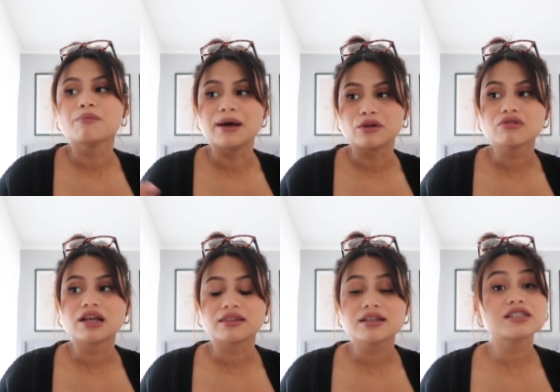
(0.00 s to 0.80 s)
baru
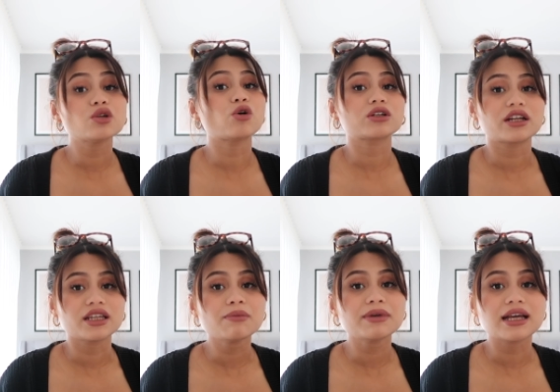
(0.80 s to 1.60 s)
nanti si
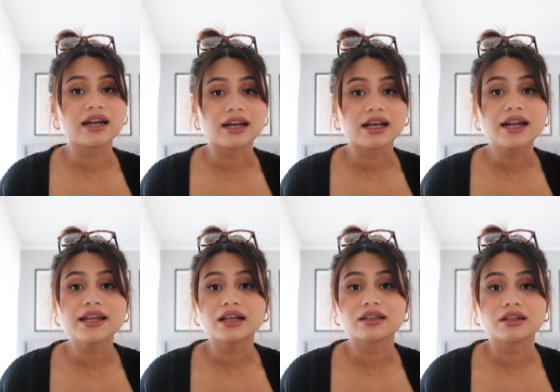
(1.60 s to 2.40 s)
dokternya menyarankan
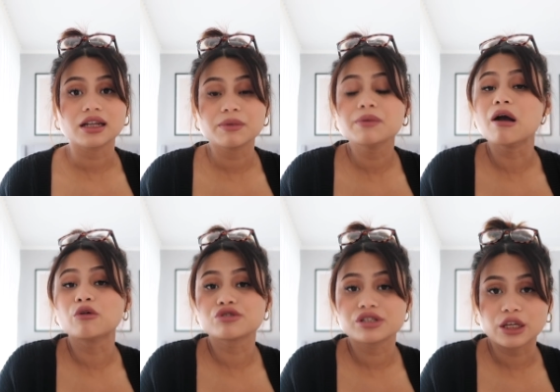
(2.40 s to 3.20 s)
yang lebih
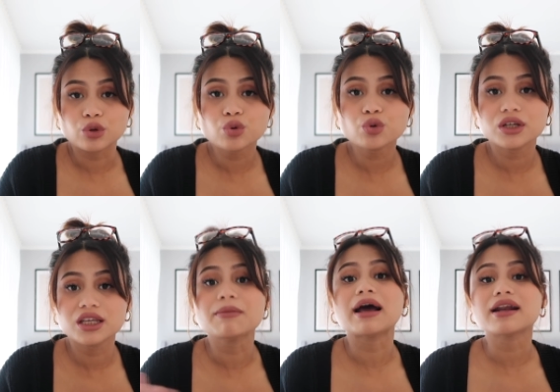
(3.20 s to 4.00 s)
bagusnya itu
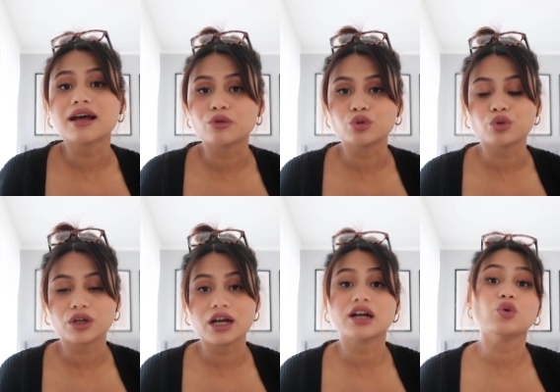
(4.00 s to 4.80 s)
gimana
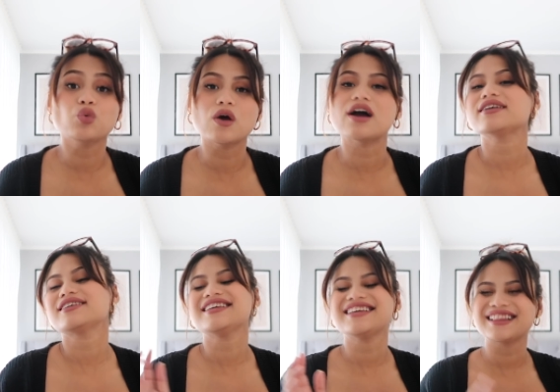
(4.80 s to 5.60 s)
untuk yang kedua
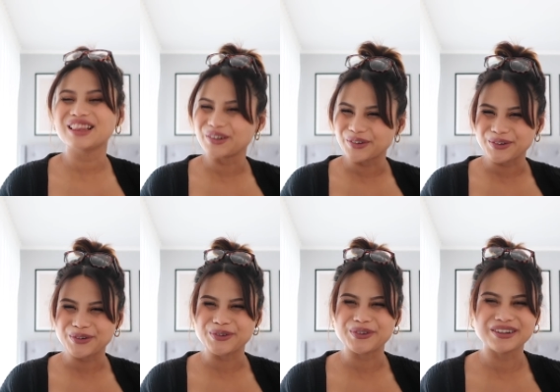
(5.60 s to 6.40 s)
gitu.